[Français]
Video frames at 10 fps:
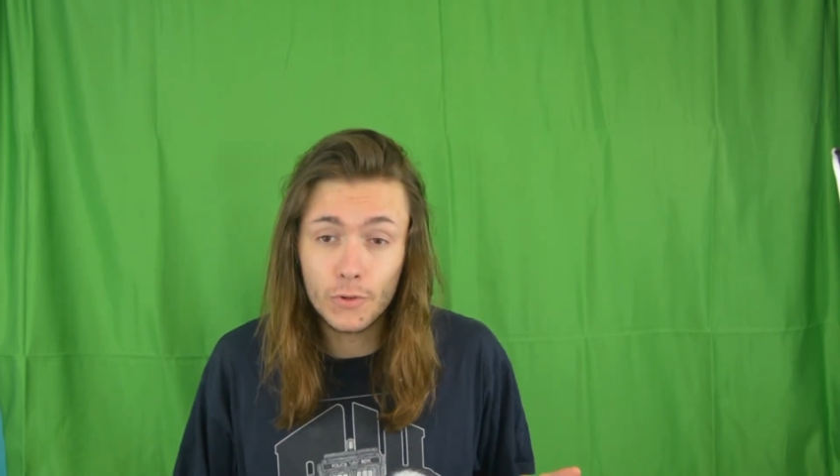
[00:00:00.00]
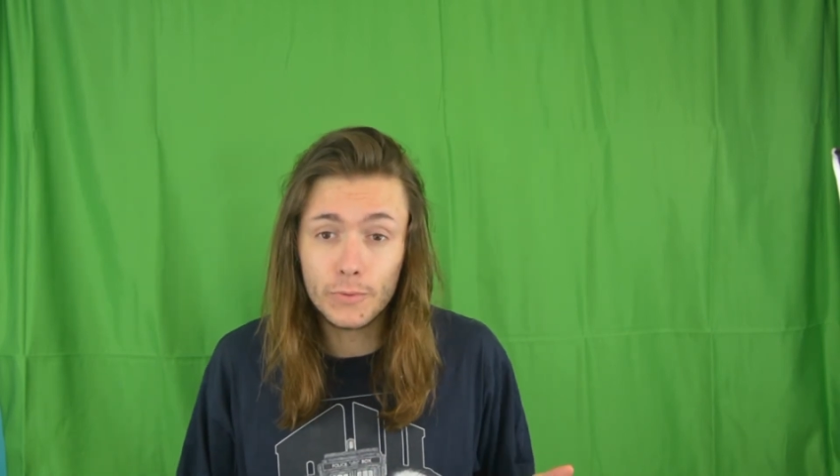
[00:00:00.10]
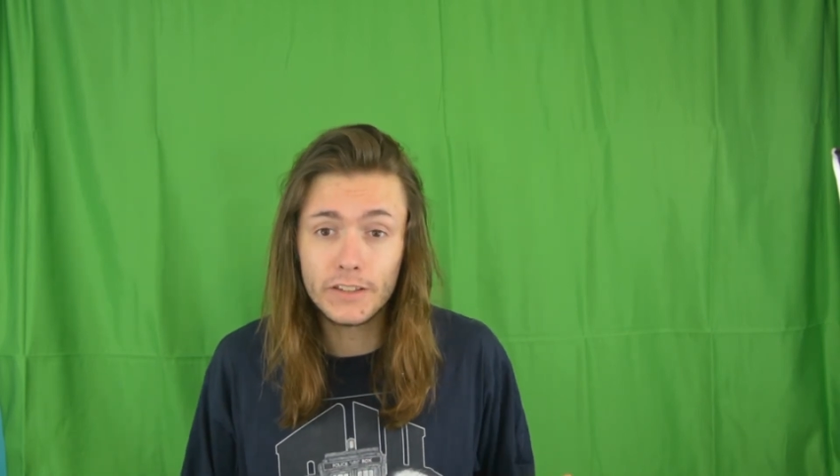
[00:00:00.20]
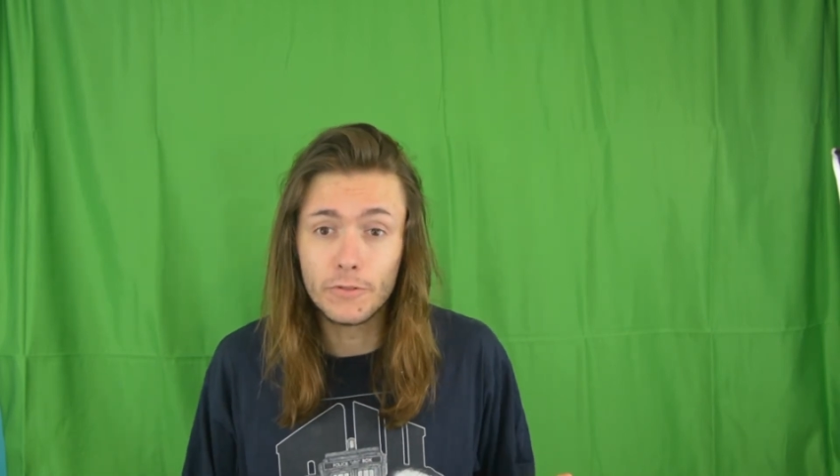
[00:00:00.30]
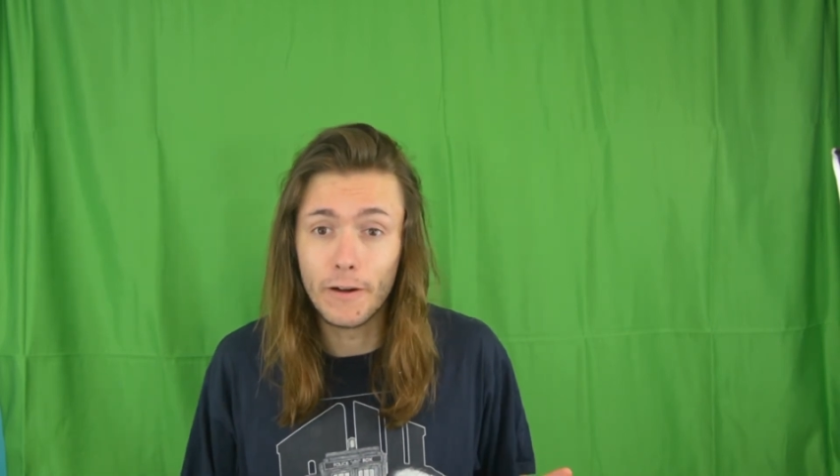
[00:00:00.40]

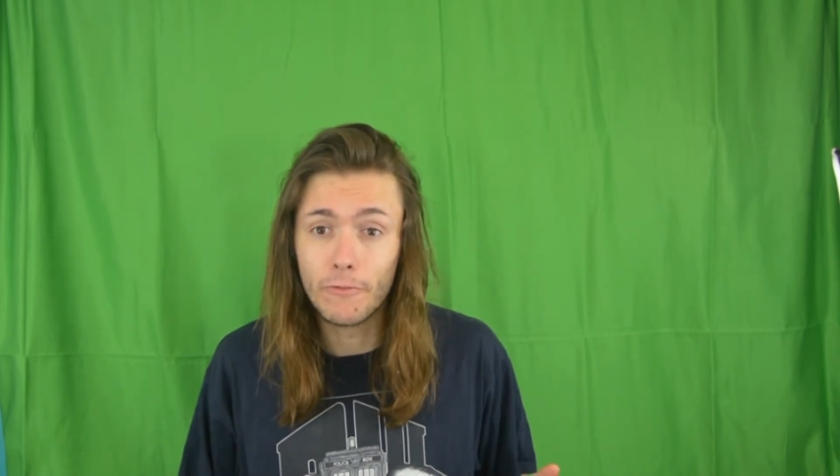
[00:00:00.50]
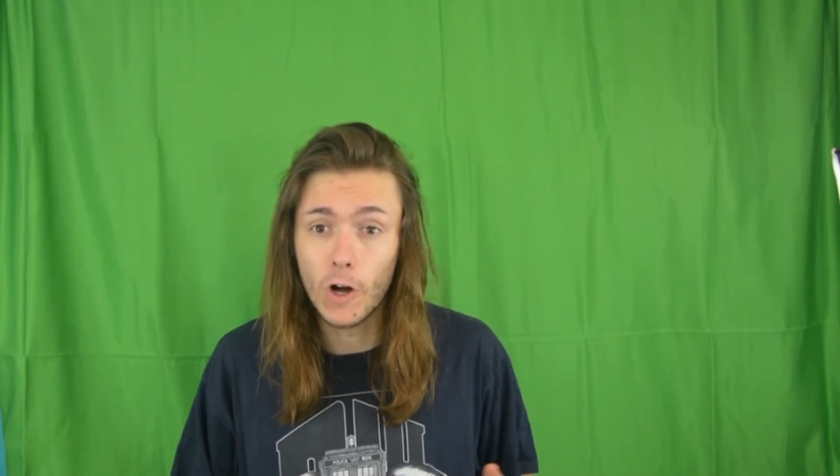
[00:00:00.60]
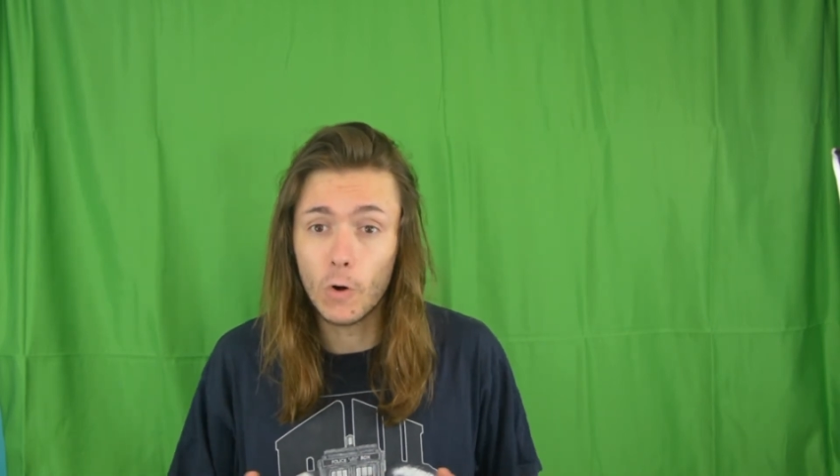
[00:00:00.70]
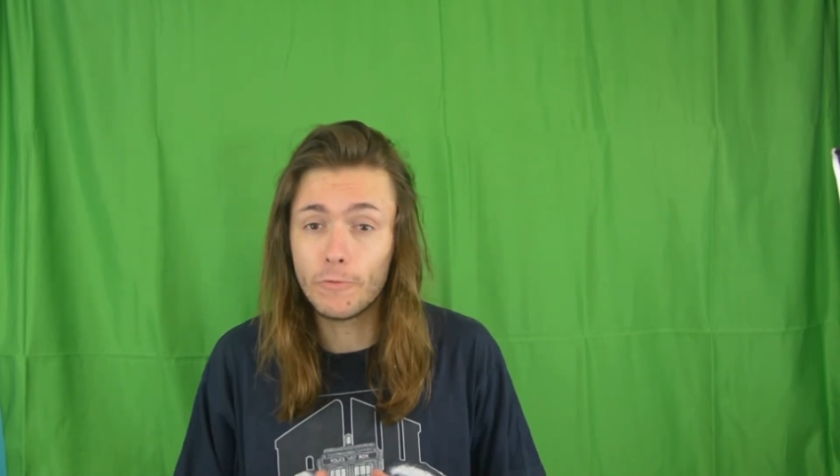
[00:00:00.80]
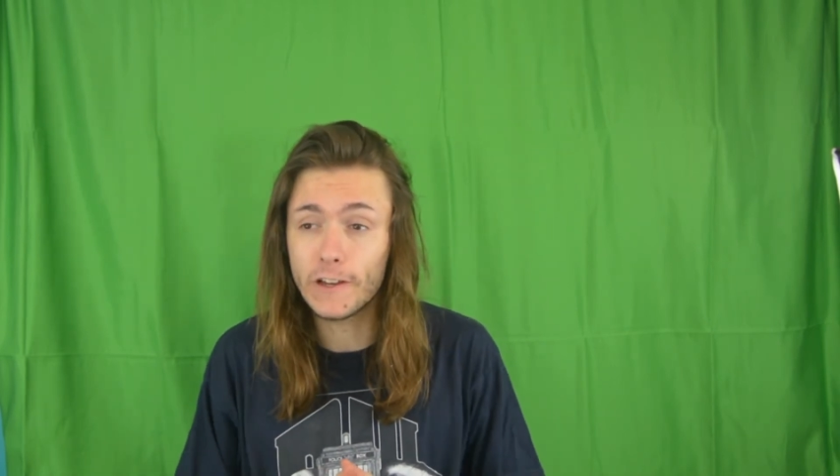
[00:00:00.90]
lui de
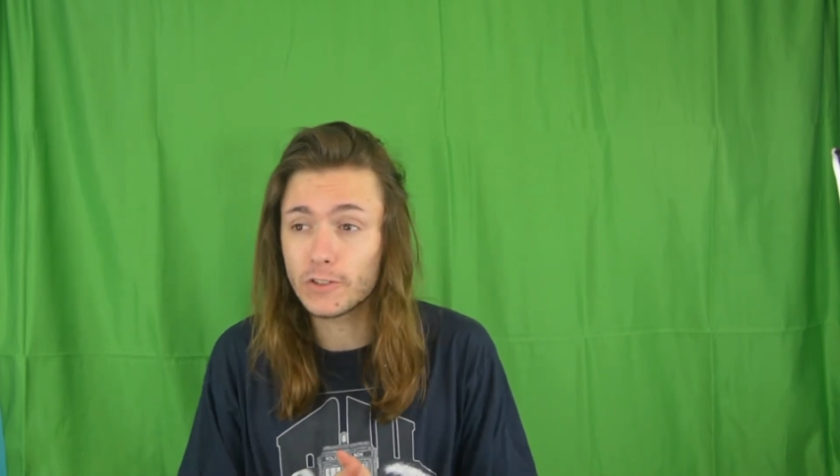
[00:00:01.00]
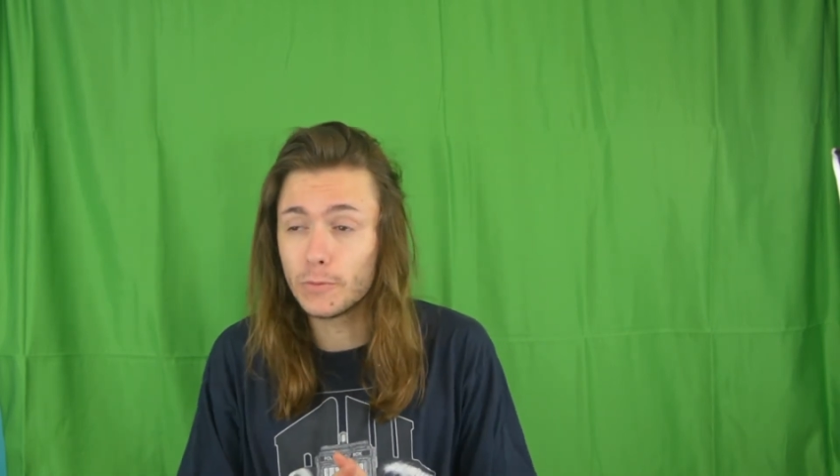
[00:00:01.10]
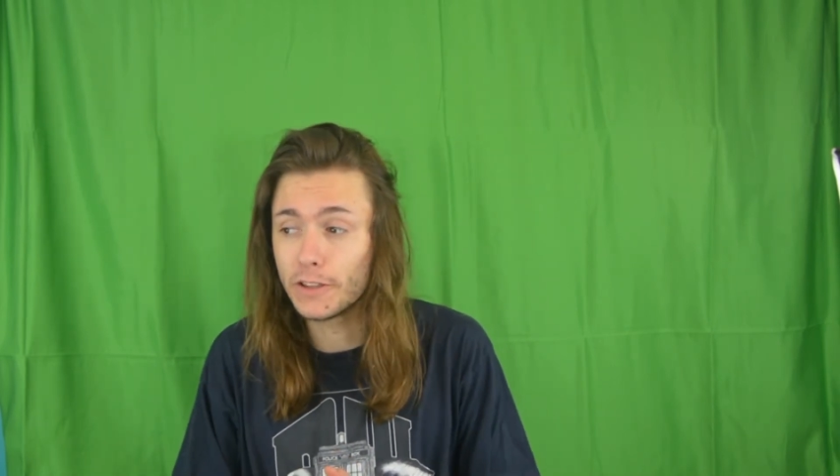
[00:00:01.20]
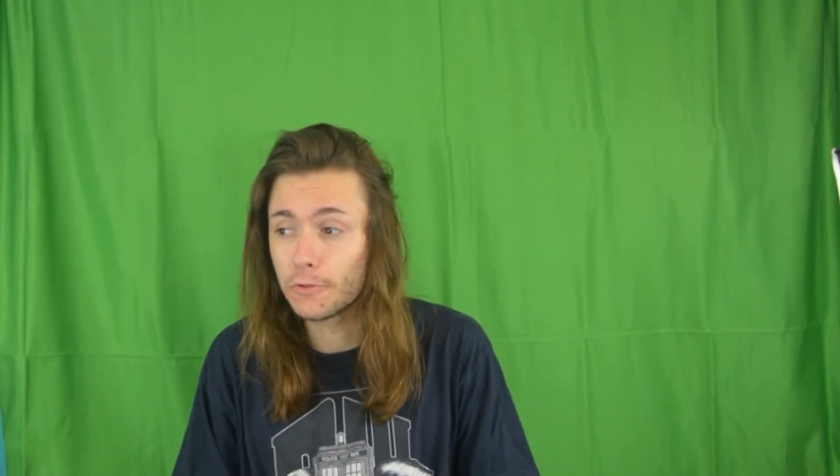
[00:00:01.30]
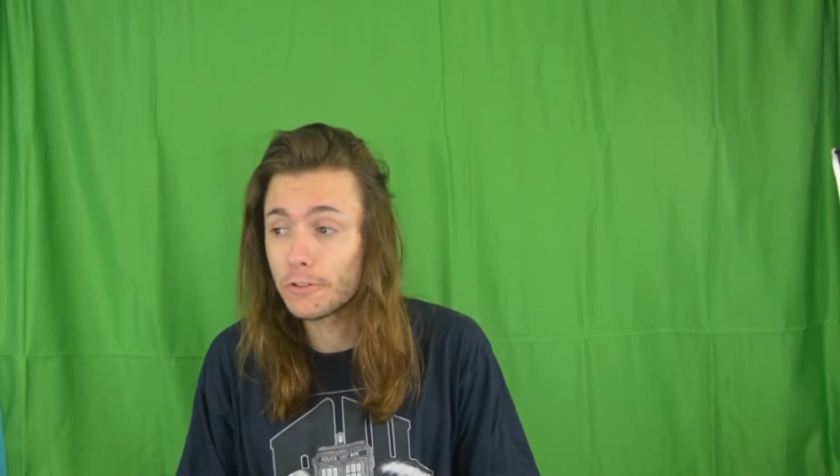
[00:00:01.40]
m'avoir offert
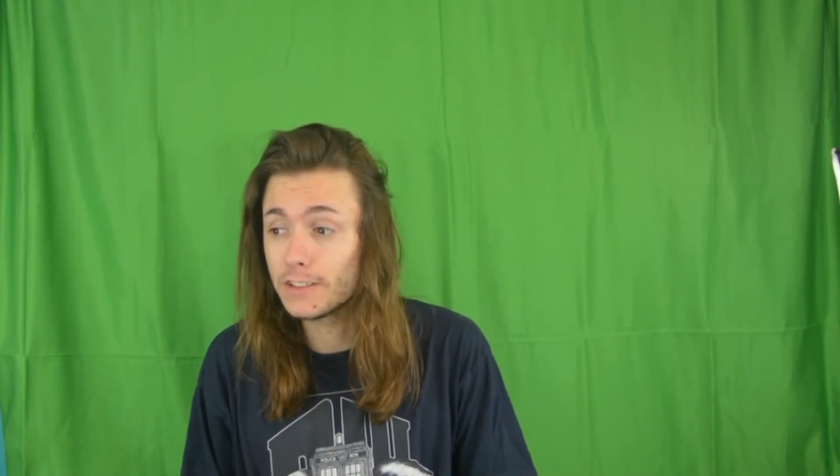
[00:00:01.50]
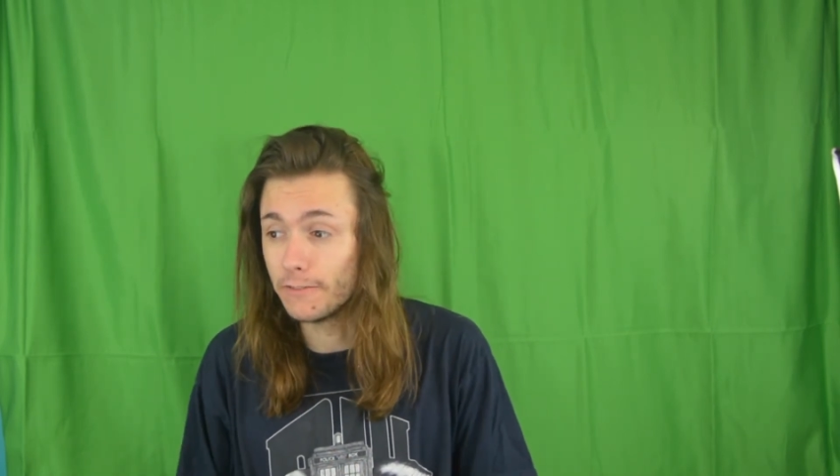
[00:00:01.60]
ce matos.